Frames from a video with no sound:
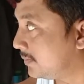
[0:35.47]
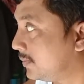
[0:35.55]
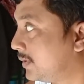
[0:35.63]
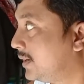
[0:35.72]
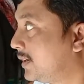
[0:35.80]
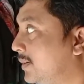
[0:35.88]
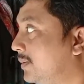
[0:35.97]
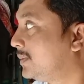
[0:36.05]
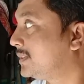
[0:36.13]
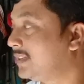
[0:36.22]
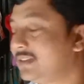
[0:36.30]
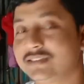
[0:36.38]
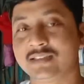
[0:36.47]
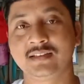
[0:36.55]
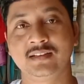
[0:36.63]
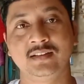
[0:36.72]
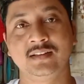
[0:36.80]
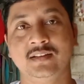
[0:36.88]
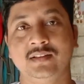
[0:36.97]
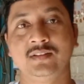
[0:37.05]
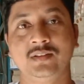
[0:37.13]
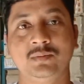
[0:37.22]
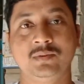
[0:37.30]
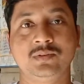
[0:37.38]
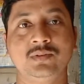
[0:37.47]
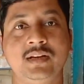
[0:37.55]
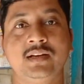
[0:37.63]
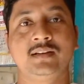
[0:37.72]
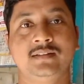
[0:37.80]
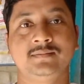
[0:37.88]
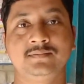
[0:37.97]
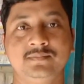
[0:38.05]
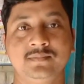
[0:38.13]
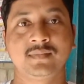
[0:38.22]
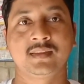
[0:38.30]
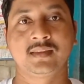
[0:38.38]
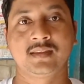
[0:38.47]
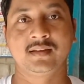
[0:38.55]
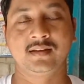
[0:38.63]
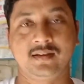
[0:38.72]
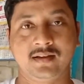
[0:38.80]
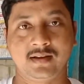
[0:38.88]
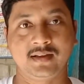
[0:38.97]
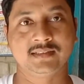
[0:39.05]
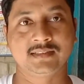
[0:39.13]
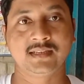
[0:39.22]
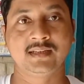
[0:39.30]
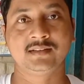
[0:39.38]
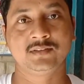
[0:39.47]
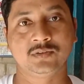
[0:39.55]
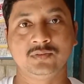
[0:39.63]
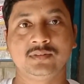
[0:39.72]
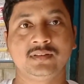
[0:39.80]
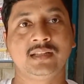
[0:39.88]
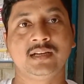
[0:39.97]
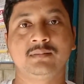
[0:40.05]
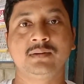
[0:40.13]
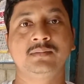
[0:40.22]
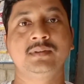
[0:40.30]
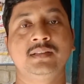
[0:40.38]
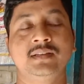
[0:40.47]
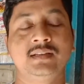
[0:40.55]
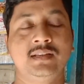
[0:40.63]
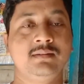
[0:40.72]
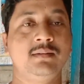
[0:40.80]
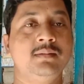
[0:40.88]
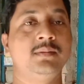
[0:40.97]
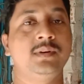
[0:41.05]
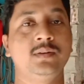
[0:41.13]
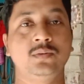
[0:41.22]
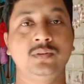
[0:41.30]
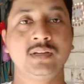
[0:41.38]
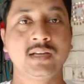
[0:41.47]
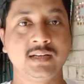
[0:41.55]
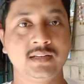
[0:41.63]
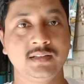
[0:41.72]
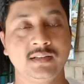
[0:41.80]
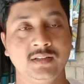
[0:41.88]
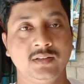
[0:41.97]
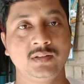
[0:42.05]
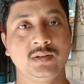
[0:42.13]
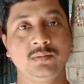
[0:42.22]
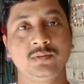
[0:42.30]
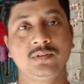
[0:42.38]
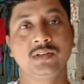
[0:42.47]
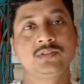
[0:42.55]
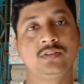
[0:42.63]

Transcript: পুরো এরকম অবস্থা হয়েছে তো বন্ধুরা আজকে চলুন দেখাবো আপনাদের কিভাবে আমরা গুরু দীক্ষা নিই তো বন্ধুরা